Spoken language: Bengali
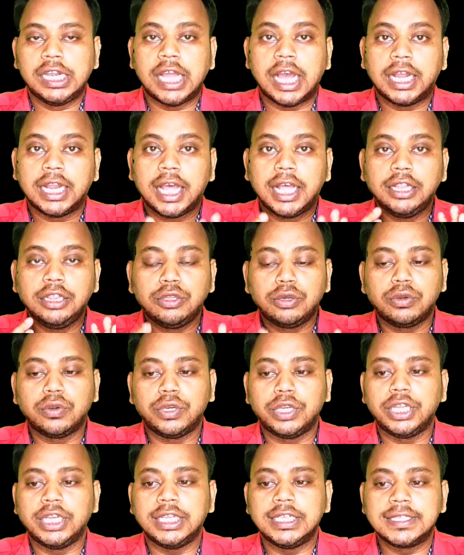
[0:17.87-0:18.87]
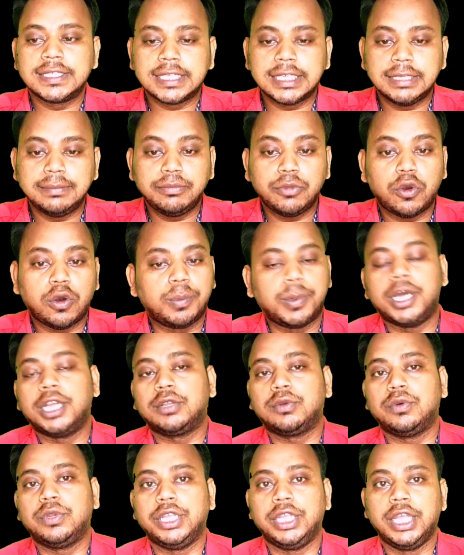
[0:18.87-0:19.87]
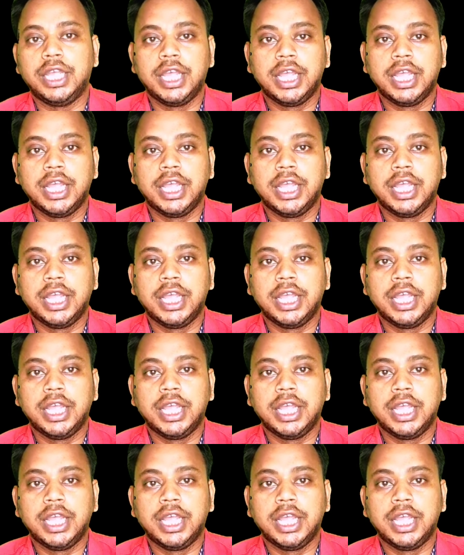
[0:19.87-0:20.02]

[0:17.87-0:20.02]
নানান ধরনের স্কিম অফার করে